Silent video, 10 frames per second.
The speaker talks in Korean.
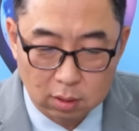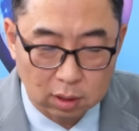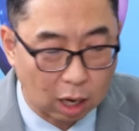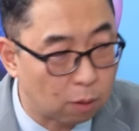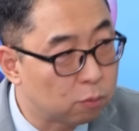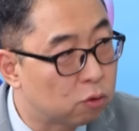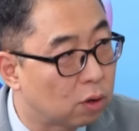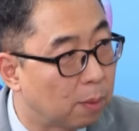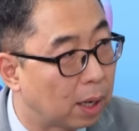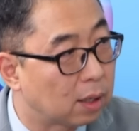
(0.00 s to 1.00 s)
다음
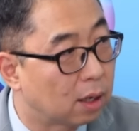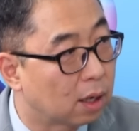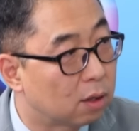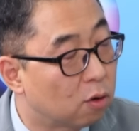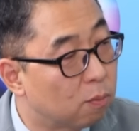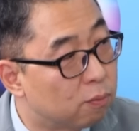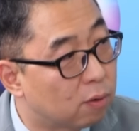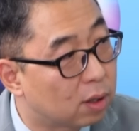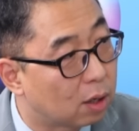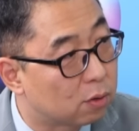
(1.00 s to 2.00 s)
주에 만약에
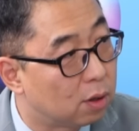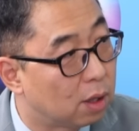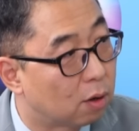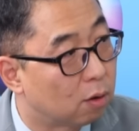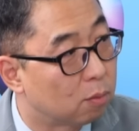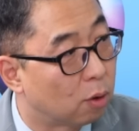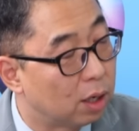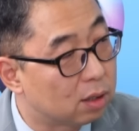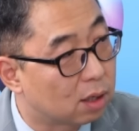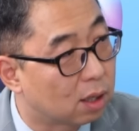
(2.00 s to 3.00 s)
트럼프가 당선이 되건 뭐
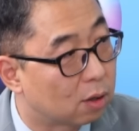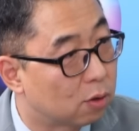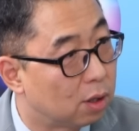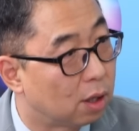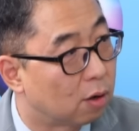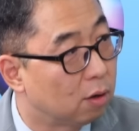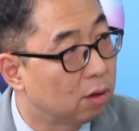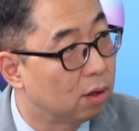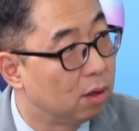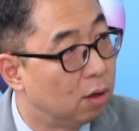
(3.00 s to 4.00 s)
해리스가 당선이 되건
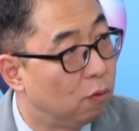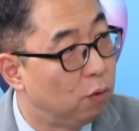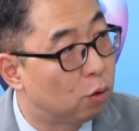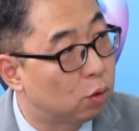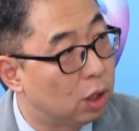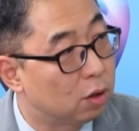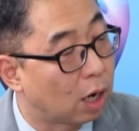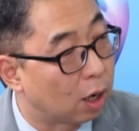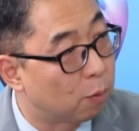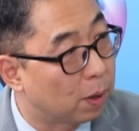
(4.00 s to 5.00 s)
위로 튀든
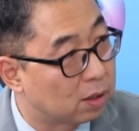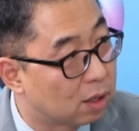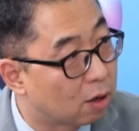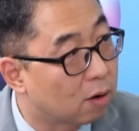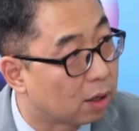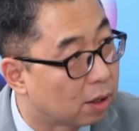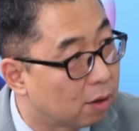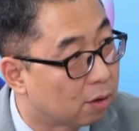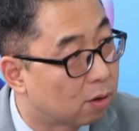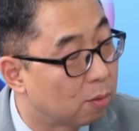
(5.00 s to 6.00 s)
아래로 빠지는할 거
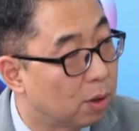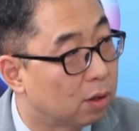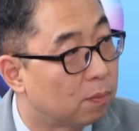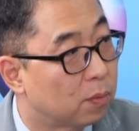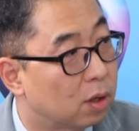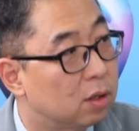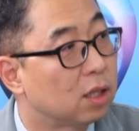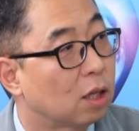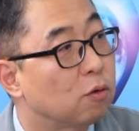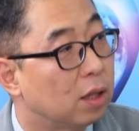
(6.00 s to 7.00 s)
아니에요. 그러면 그때
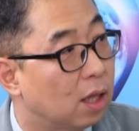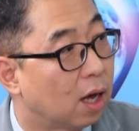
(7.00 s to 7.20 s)
사도 된다.